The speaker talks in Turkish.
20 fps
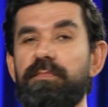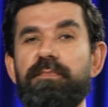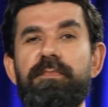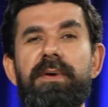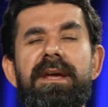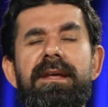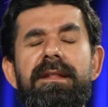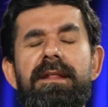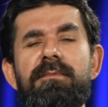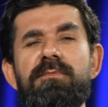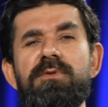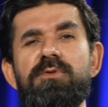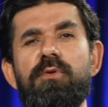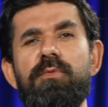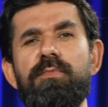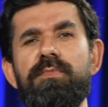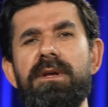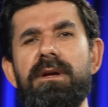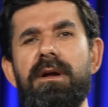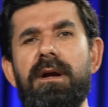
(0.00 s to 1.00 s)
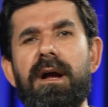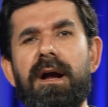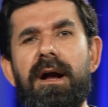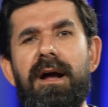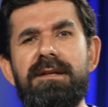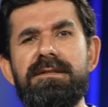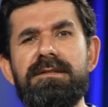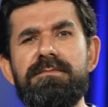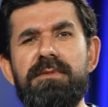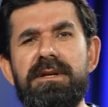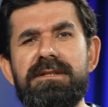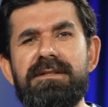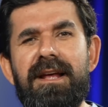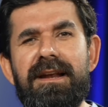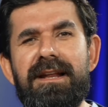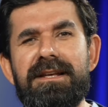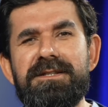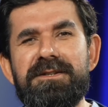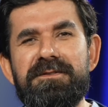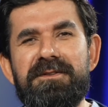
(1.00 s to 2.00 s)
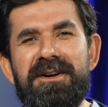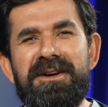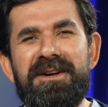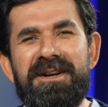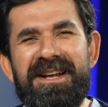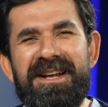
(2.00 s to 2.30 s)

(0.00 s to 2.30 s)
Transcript: Peki demiş o bir kaz meselesi var.